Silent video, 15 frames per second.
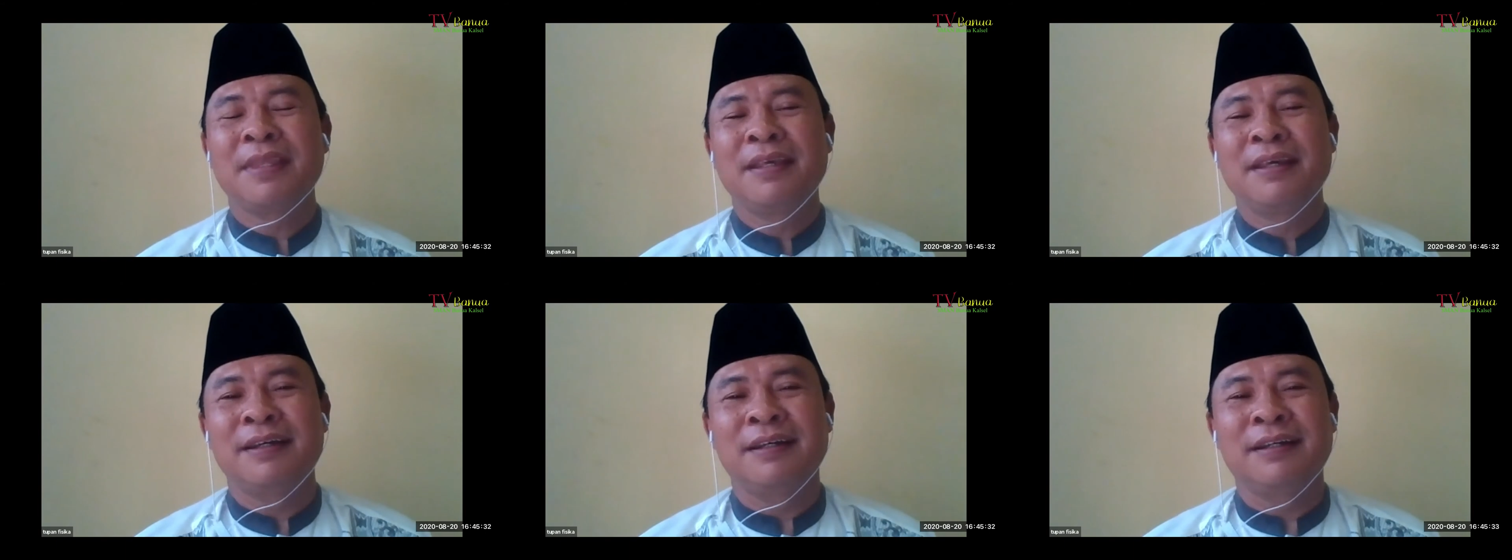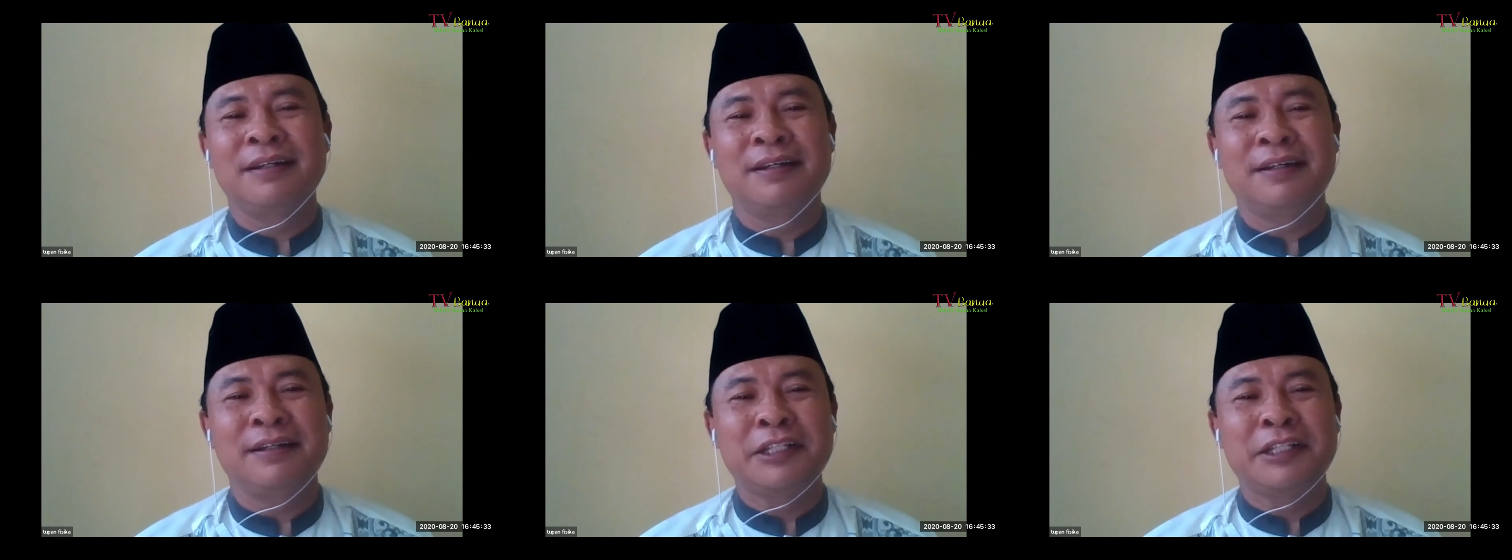
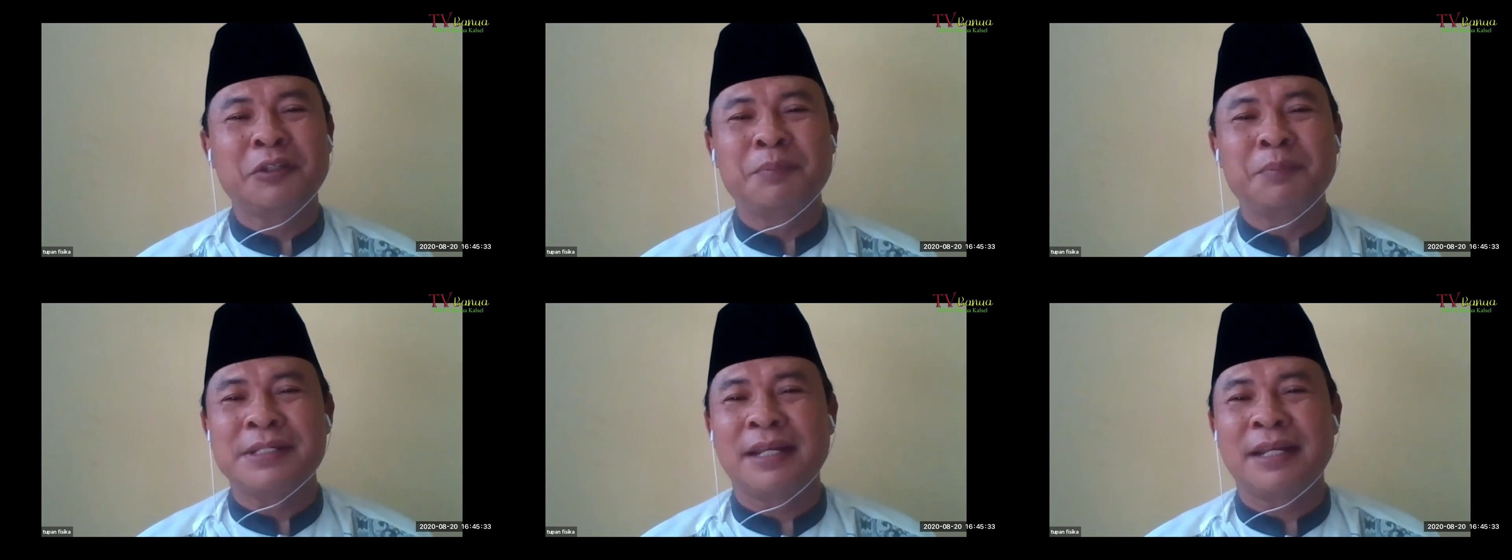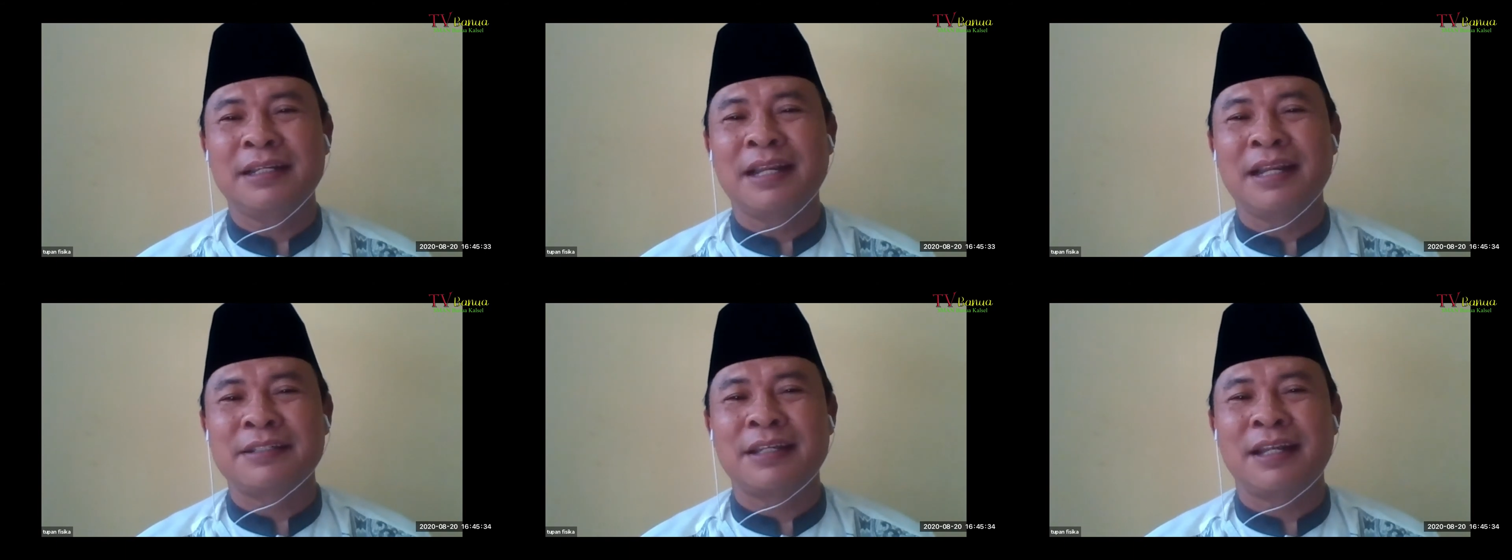eh, itu bisa
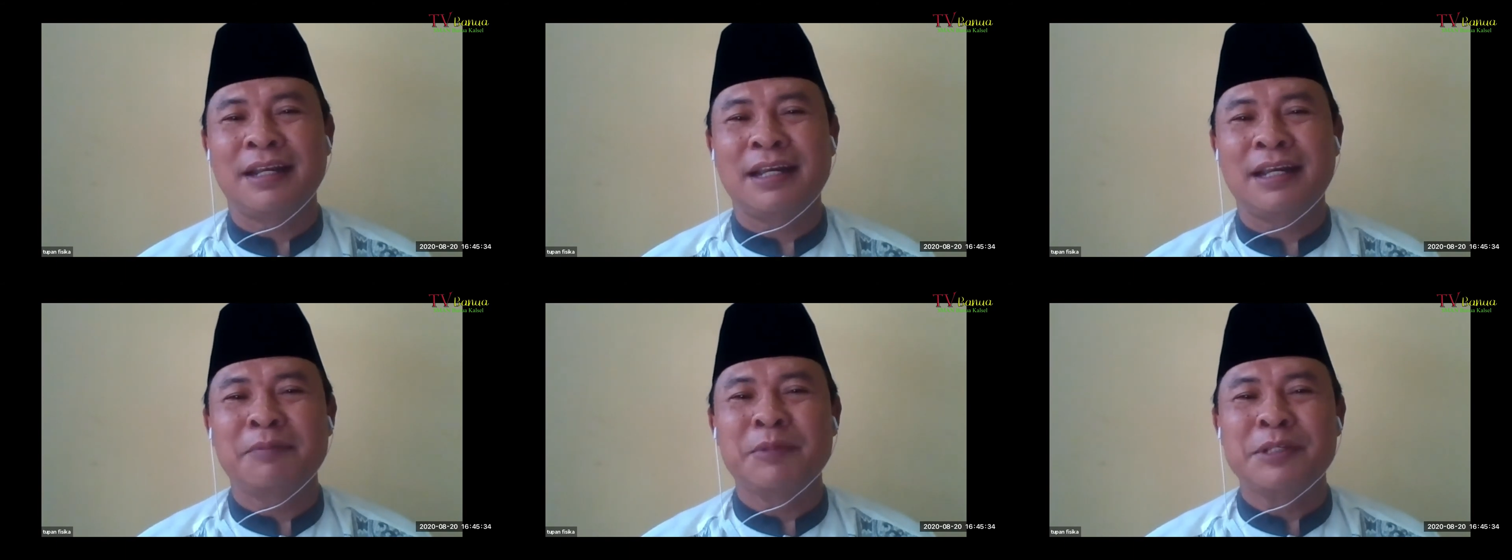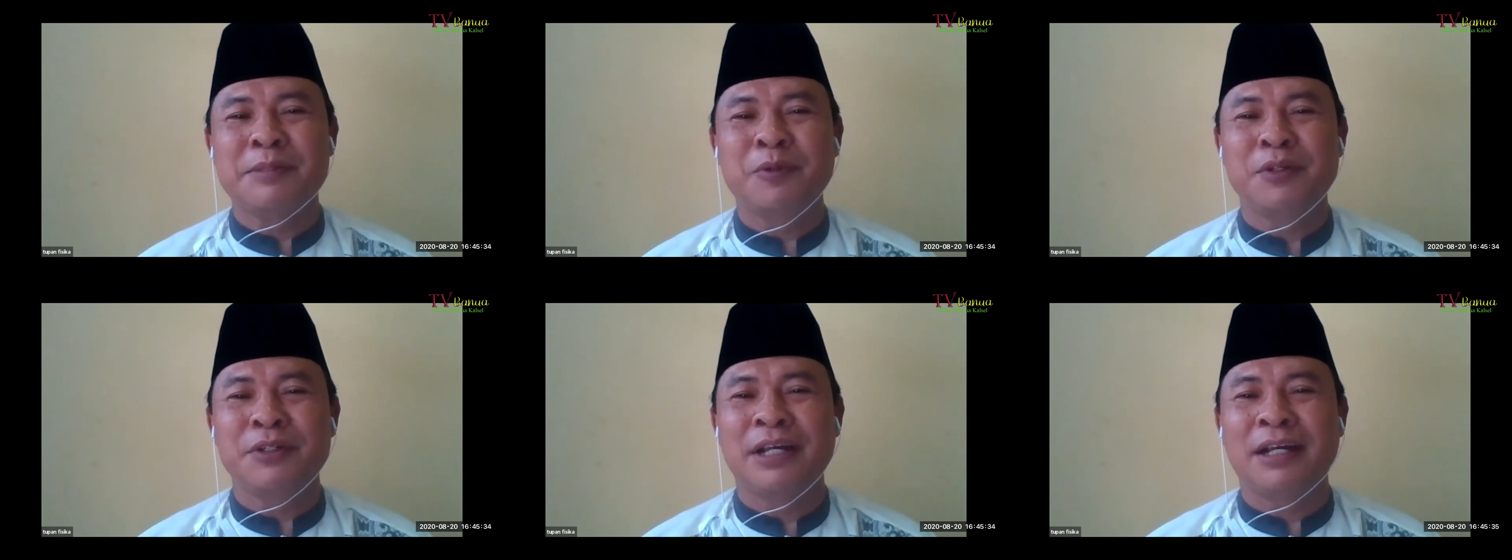dilaksanakan
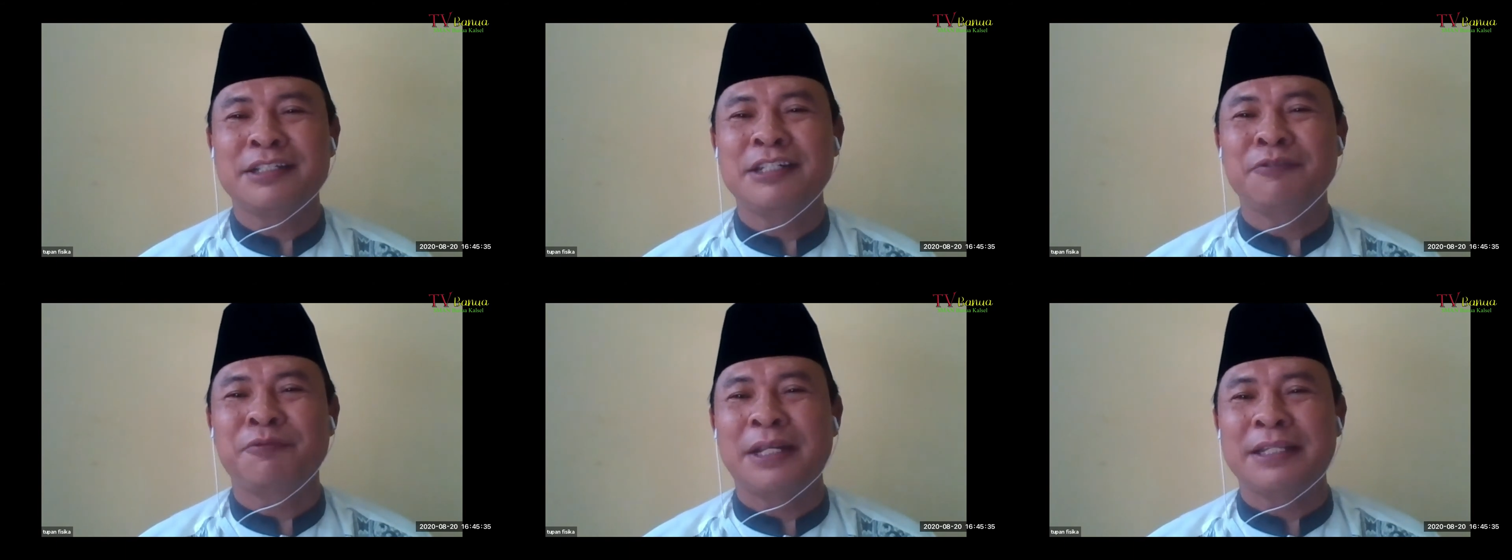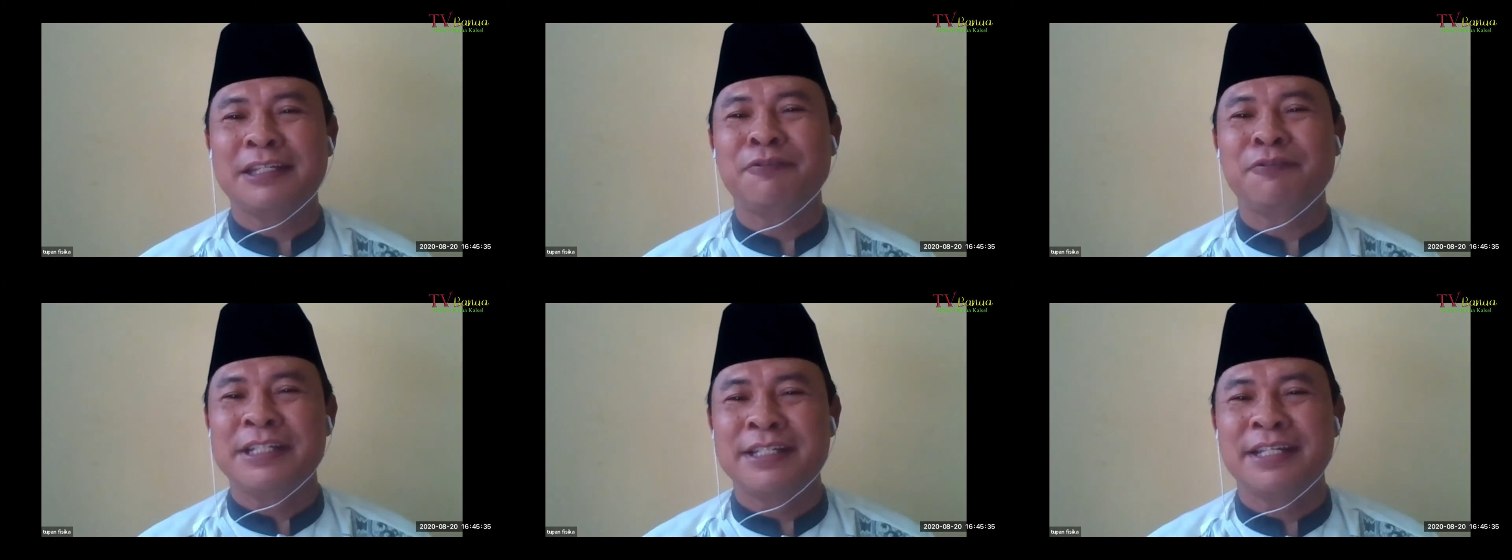meskipun yang
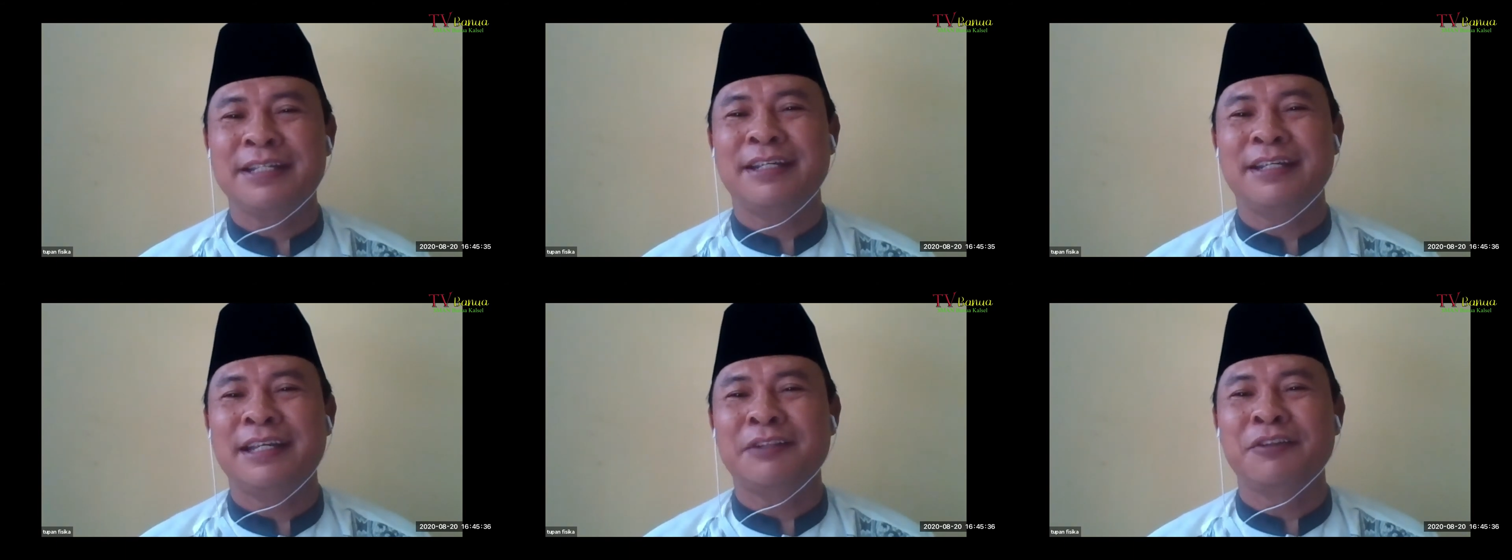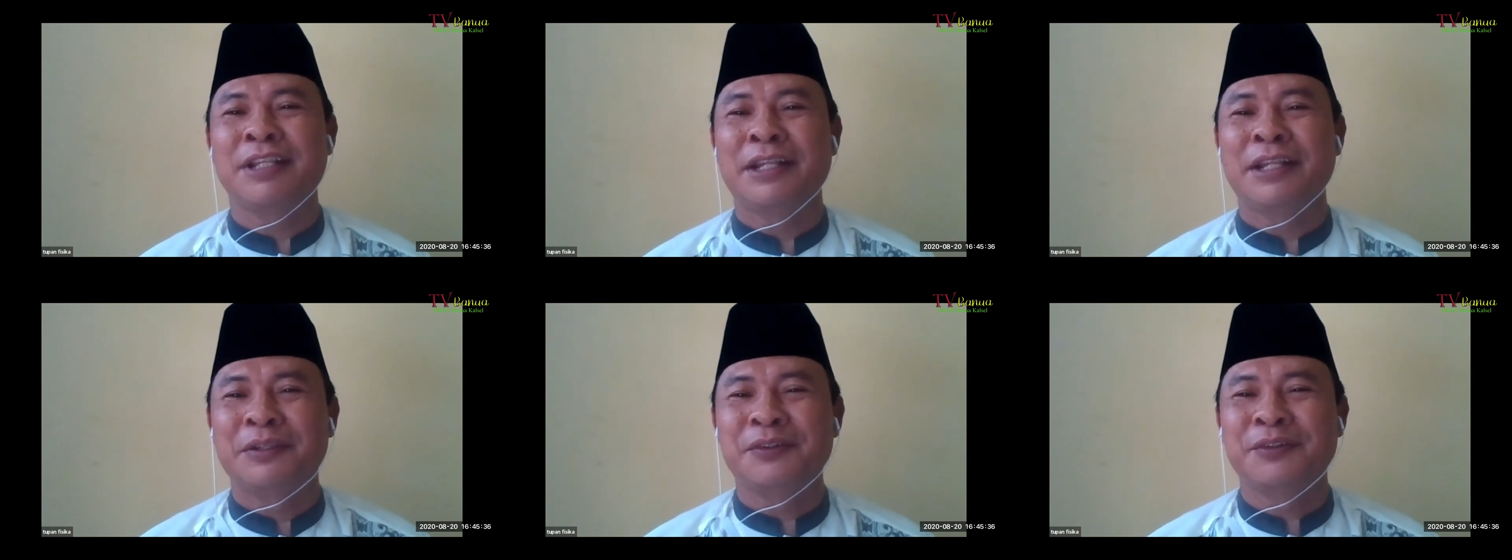sifatnya fisik itu
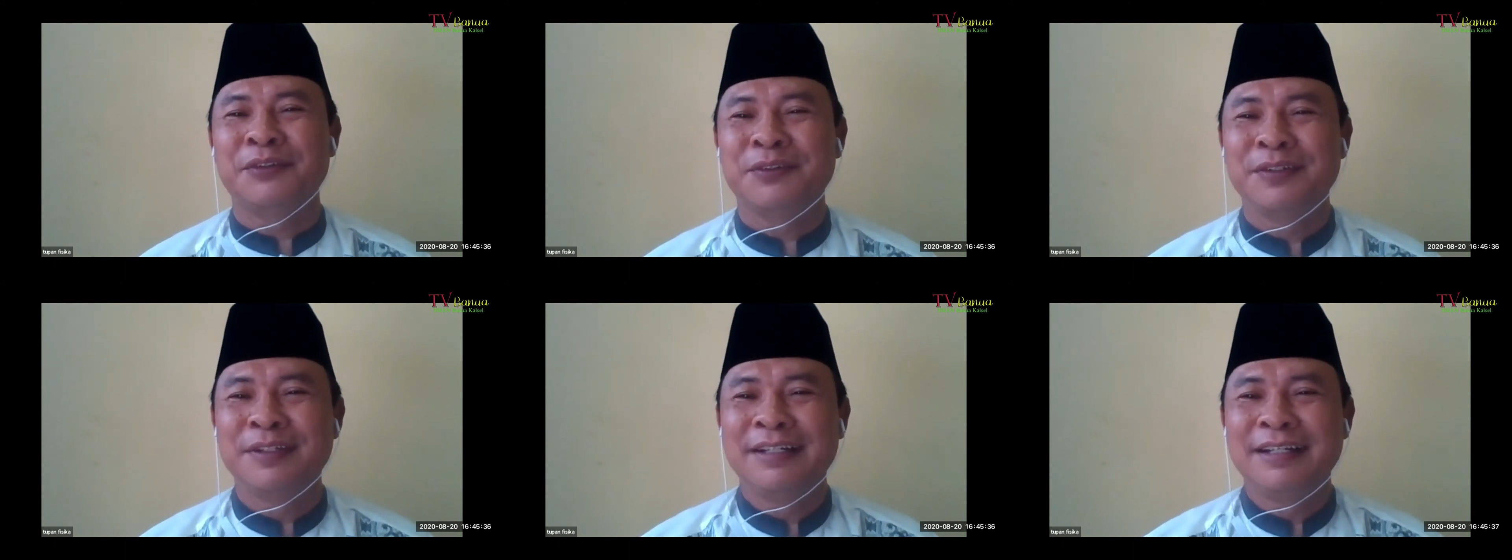tentu